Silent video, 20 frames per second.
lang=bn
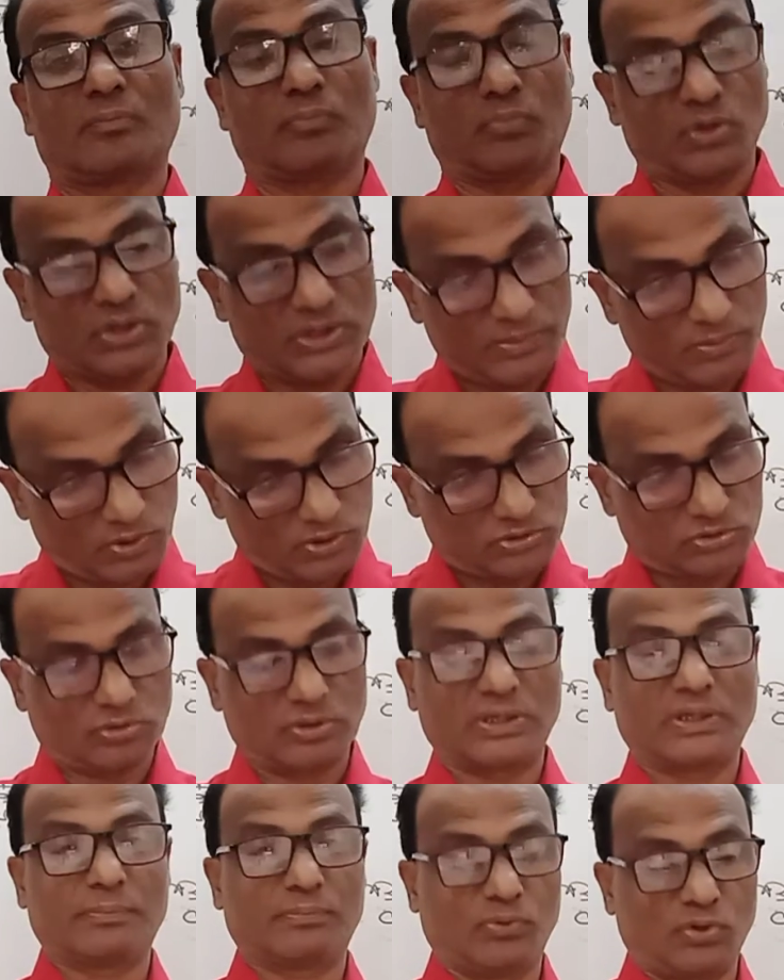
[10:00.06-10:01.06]

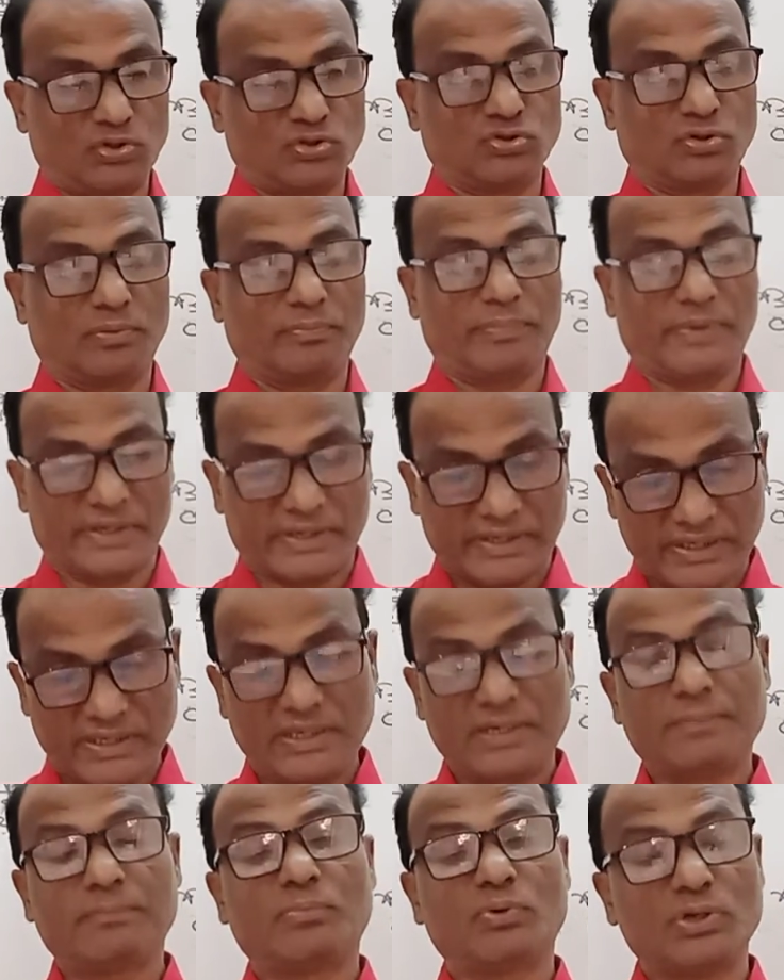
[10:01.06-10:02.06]
পরিবর্তনের প্রয়োজন
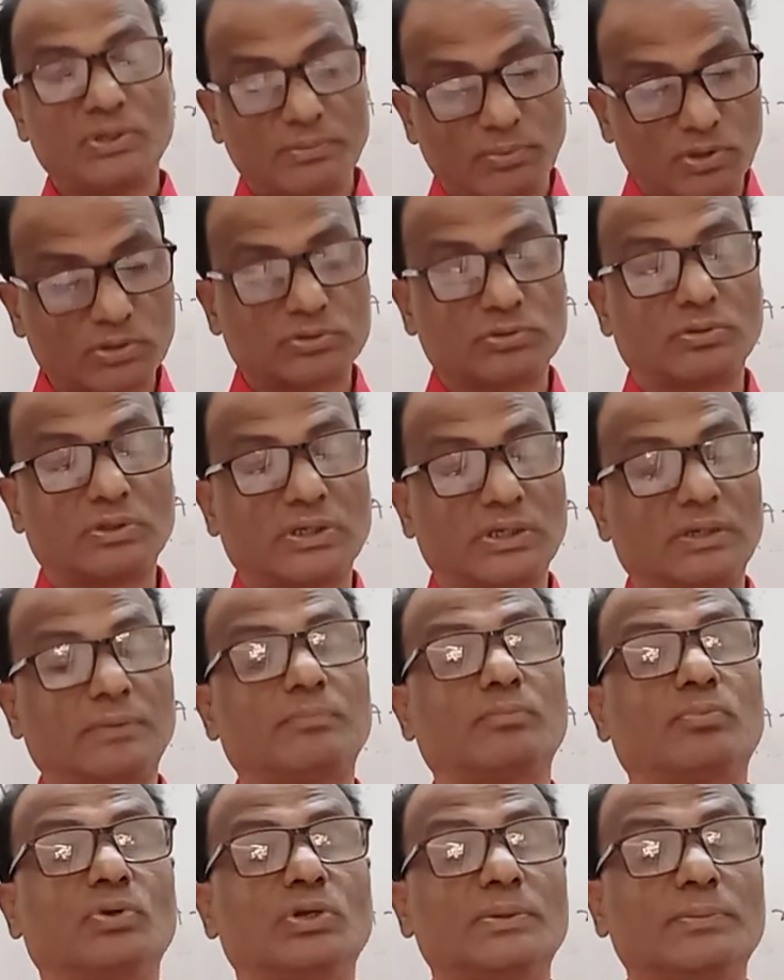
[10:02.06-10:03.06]
বেগের পরিবর্তনের
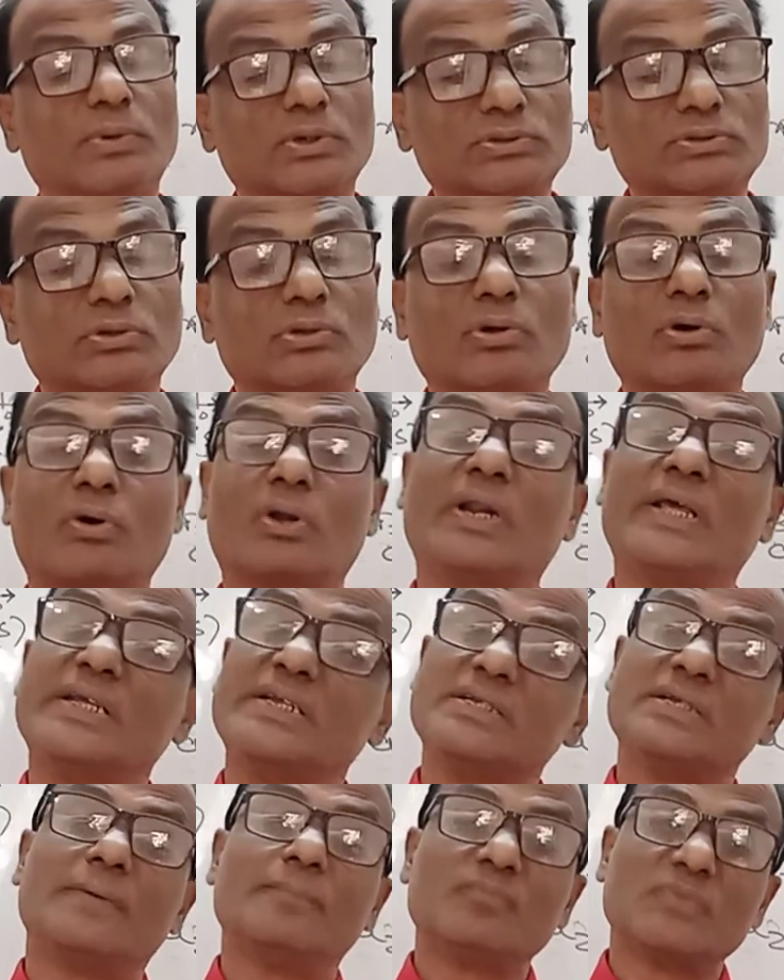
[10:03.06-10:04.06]
পরিবর্তন হলেই
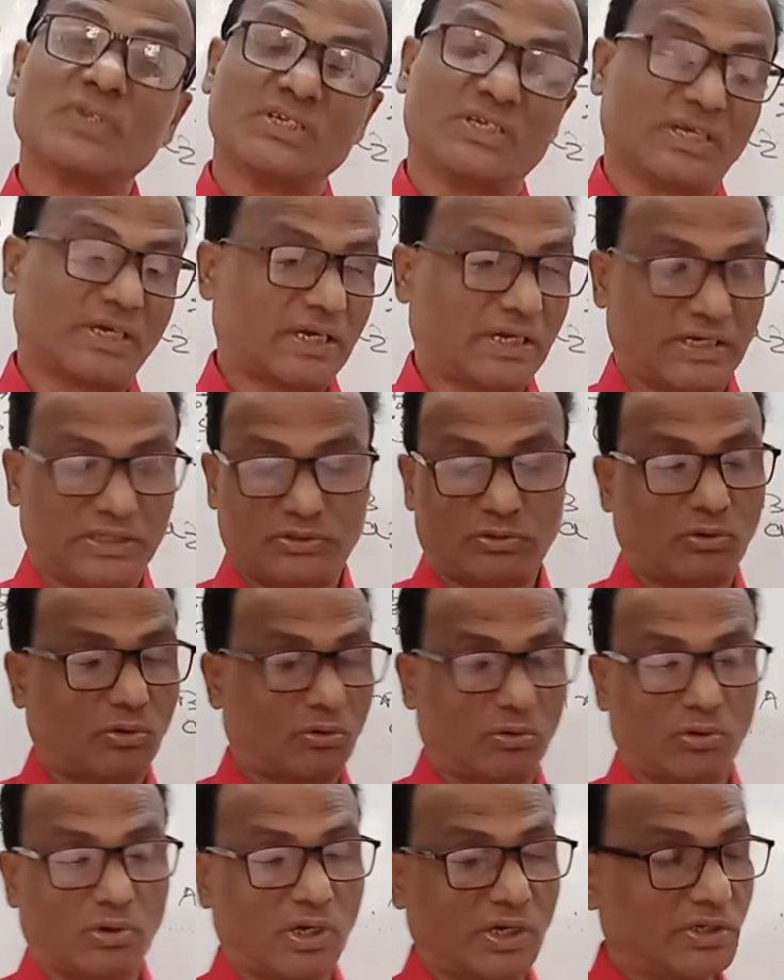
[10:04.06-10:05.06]
সেখানে
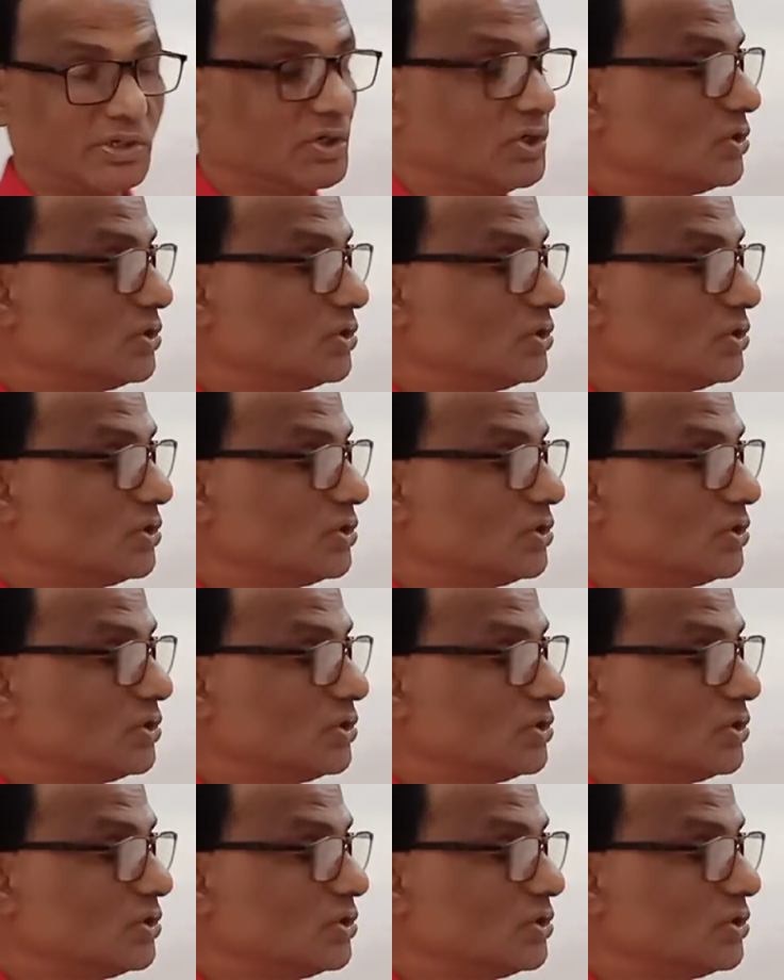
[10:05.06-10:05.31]
ত্বরণ হয়